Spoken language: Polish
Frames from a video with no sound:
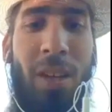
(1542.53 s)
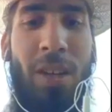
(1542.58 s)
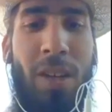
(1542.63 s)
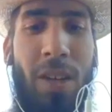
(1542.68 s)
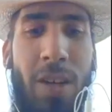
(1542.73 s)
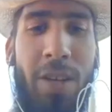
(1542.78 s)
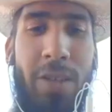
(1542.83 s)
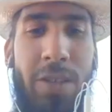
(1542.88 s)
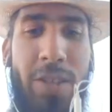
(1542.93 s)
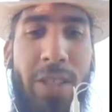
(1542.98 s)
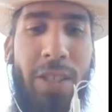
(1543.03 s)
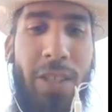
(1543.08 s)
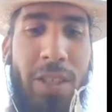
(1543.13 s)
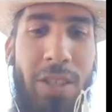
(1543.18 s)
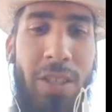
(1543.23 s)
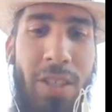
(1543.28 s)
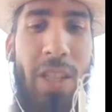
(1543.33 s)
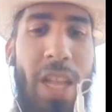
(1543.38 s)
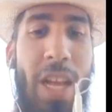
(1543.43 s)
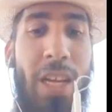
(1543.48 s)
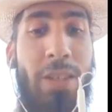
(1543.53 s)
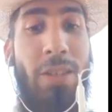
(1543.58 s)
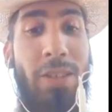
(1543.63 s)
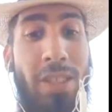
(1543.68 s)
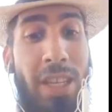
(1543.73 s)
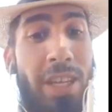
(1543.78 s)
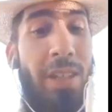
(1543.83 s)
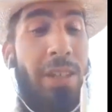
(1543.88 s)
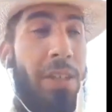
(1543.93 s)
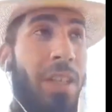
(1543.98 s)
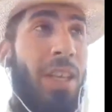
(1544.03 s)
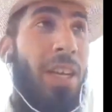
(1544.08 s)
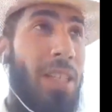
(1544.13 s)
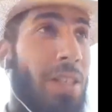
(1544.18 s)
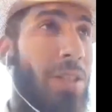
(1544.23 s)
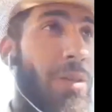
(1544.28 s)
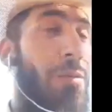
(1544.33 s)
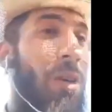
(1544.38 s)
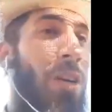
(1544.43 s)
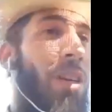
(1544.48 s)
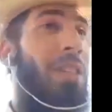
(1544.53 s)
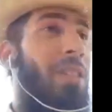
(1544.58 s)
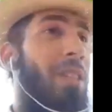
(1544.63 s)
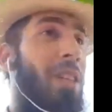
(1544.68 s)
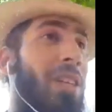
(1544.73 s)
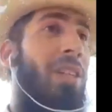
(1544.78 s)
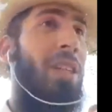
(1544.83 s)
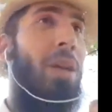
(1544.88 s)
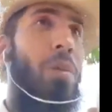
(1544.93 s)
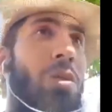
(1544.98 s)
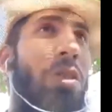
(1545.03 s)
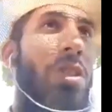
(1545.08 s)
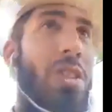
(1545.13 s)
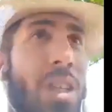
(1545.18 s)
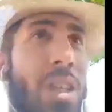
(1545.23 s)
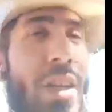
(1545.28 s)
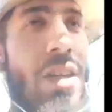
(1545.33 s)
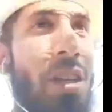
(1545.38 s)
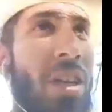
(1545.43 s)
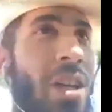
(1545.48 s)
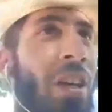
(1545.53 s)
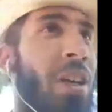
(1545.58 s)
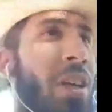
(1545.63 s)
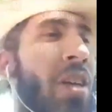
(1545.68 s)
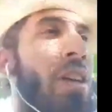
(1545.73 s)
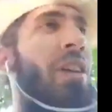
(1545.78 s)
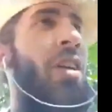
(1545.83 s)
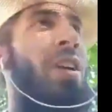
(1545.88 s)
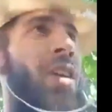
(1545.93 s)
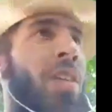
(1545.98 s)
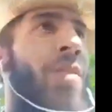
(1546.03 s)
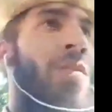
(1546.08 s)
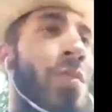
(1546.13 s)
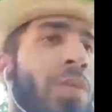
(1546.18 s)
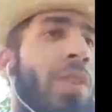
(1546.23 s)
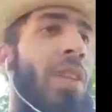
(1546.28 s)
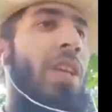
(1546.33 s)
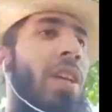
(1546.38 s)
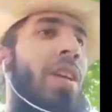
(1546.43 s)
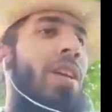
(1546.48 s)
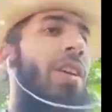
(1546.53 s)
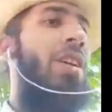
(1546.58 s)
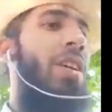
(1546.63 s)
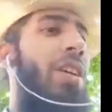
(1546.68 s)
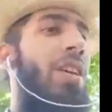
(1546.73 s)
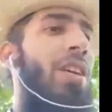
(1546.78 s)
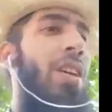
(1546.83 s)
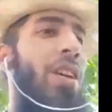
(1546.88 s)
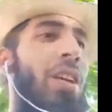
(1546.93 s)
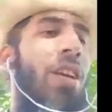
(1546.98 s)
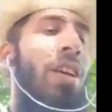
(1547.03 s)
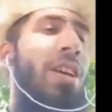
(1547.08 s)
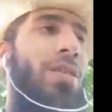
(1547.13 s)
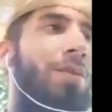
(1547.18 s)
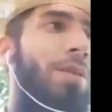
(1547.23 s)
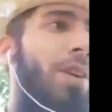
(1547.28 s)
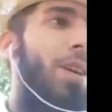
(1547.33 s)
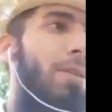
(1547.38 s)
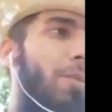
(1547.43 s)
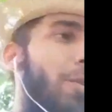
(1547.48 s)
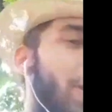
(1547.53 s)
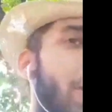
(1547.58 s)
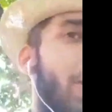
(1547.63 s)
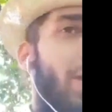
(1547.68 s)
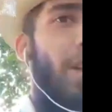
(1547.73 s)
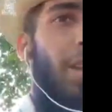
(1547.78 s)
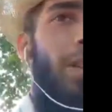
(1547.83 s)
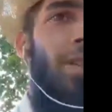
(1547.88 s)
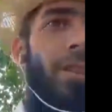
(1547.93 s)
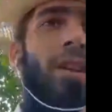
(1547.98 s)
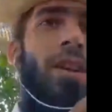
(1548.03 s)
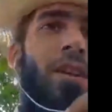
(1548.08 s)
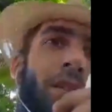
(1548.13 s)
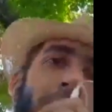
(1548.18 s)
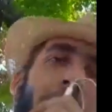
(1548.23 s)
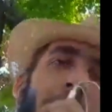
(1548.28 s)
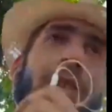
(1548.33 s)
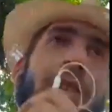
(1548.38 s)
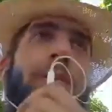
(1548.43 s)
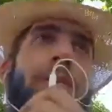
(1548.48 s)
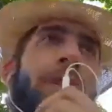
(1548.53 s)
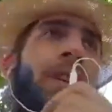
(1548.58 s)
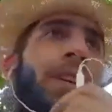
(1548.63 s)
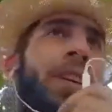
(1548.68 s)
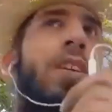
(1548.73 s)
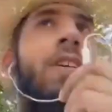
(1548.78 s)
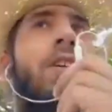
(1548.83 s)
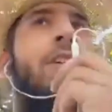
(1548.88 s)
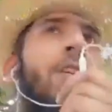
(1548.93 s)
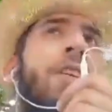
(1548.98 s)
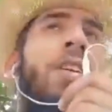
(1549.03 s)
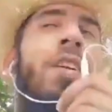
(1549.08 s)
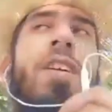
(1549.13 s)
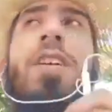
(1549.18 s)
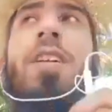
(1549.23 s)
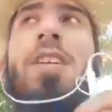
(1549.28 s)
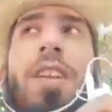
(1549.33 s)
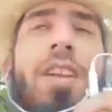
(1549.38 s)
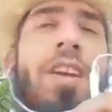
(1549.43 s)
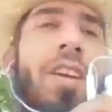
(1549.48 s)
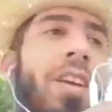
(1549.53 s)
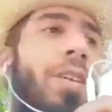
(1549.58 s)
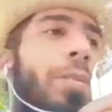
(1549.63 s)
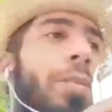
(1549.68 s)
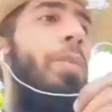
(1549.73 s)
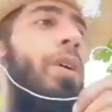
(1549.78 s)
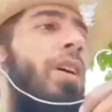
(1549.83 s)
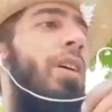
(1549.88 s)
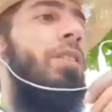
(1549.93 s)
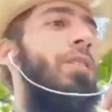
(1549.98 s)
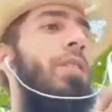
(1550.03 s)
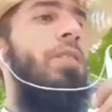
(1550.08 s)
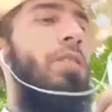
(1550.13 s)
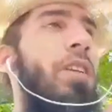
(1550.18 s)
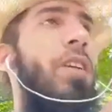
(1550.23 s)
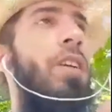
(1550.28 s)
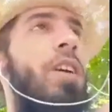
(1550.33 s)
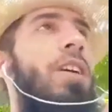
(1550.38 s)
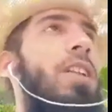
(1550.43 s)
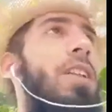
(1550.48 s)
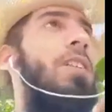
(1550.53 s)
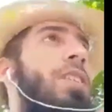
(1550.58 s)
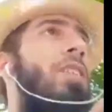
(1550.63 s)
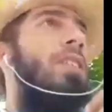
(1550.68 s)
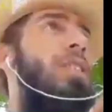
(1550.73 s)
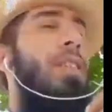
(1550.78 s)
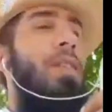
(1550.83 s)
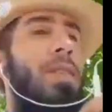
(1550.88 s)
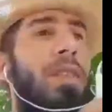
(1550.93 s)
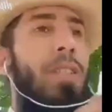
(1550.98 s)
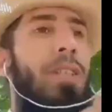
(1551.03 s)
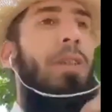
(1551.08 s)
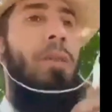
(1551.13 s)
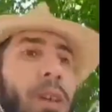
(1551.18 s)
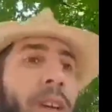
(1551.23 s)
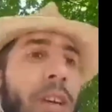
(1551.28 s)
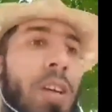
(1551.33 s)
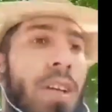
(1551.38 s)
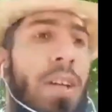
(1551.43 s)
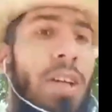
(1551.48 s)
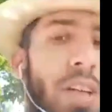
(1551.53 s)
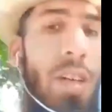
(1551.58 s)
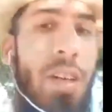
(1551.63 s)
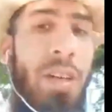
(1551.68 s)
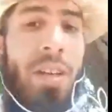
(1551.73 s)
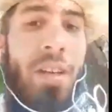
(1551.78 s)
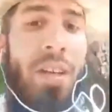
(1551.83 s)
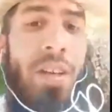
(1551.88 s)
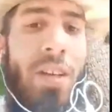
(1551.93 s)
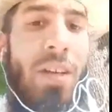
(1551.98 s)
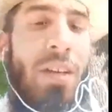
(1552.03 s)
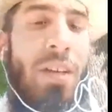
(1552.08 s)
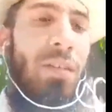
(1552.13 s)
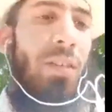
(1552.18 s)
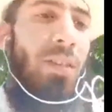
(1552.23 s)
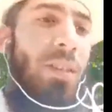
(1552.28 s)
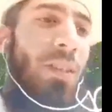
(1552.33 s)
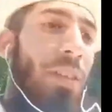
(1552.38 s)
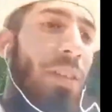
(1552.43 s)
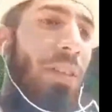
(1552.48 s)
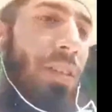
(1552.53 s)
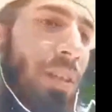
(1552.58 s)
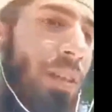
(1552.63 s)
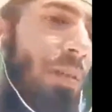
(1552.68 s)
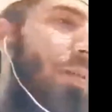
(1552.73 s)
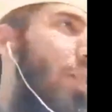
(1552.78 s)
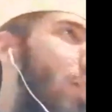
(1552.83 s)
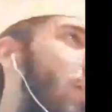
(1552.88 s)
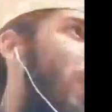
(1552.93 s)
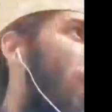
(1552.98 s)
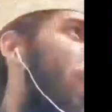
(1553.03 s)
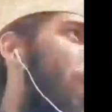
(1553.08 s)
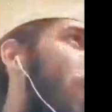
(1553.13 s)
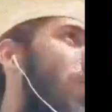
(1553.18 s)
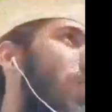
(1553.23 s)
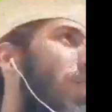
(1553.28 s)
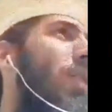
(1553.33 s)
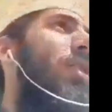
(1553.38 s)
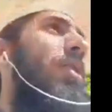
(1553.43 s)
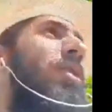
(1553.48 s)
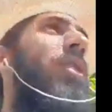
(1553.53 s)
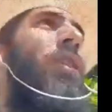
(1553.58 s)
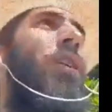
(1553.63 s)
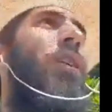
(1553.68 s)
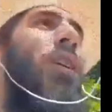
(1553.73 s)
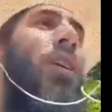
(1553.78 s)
O, cześć. Dla Konego, tak, dokładnie, jak tam krzyczeli. E, Lech Wałęsa, to jak krzyczałem Lej kone. ale nikt nie wiedział. Nikt nie wiedział o co chodzi.